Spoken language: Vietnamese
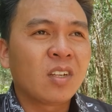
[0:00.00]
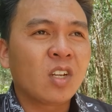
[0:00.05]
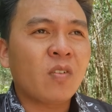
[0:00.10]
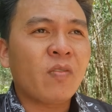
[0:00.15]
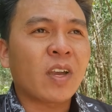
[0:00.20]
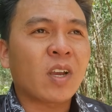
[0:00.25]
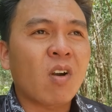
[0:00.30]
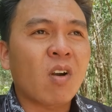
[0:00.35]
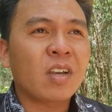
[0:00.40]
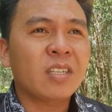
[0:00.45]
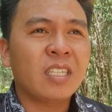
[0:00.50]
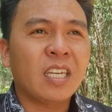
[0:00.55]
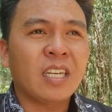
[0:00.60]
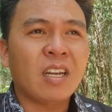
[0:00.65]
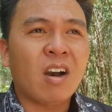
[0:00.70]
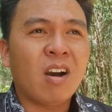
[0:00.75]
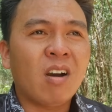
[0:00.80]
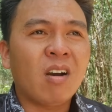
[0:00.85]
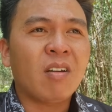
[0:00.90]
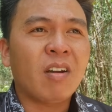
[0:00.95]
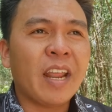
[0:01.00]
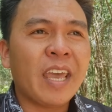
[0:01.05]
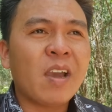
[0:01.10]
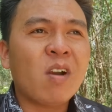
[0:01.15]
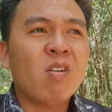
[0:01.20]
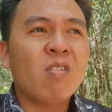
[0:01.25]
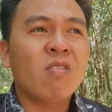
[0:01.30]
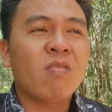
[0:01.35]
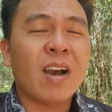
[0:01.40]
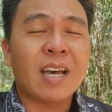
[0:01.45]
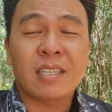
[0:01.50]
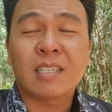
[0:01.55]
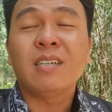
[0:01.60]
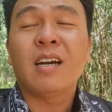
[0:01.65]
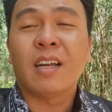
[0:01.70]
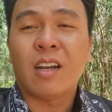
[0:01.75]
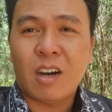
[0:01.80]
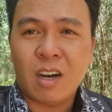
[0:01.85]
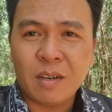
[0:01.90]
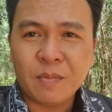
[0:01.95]
nó phải có cái gì đó neo và
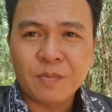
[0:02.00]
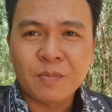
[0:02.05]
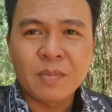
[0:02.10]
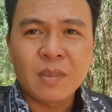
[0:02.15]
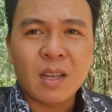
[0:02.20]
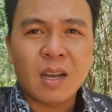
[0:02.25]
giữ ở đó.